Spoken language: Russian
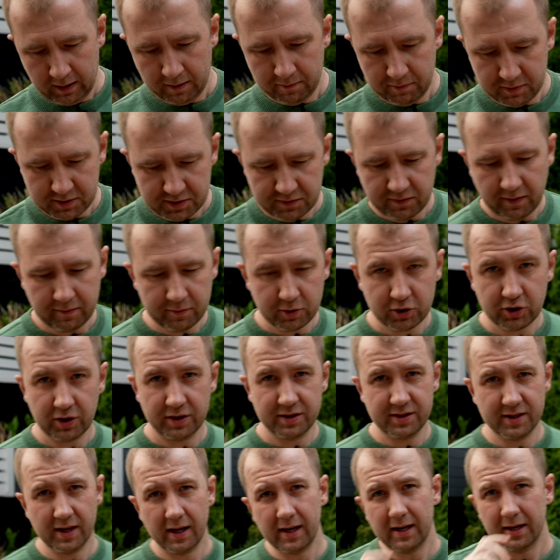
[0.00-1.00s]
Мы с вами
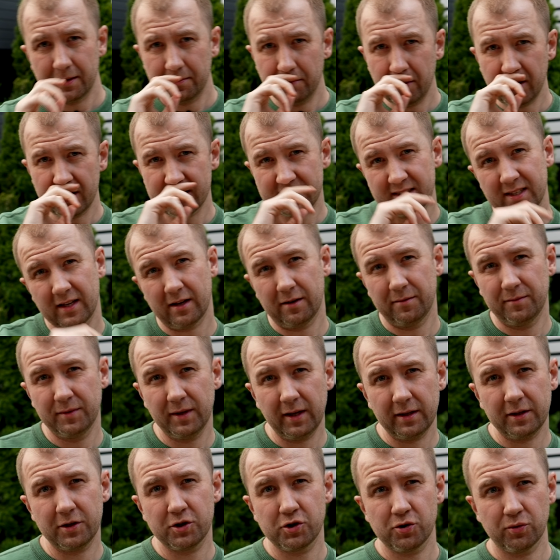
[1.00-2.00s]
же идеальны. Мы оставим
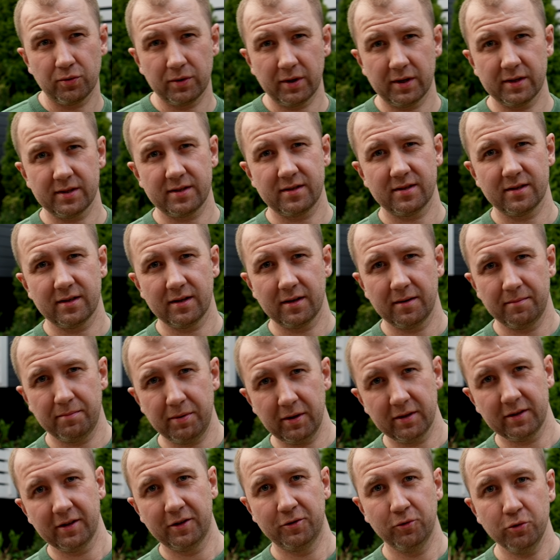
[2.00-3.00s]
на ночь. У нас э,
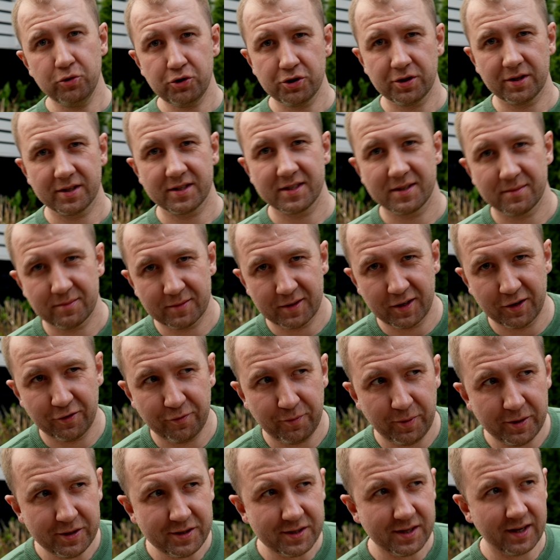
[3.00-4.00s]
белые ночи, на самом деле, в
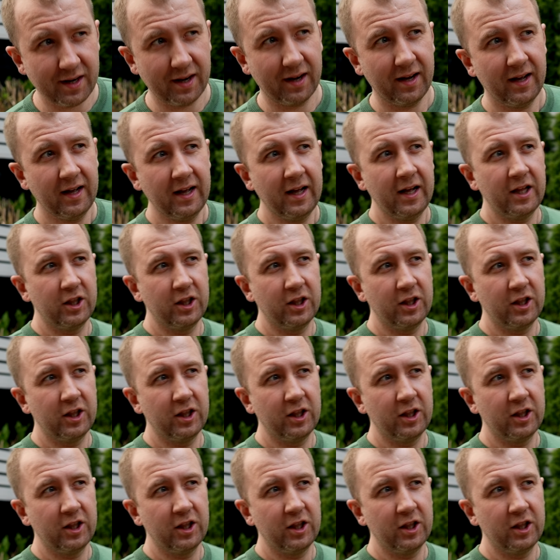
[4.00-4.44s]
Питере.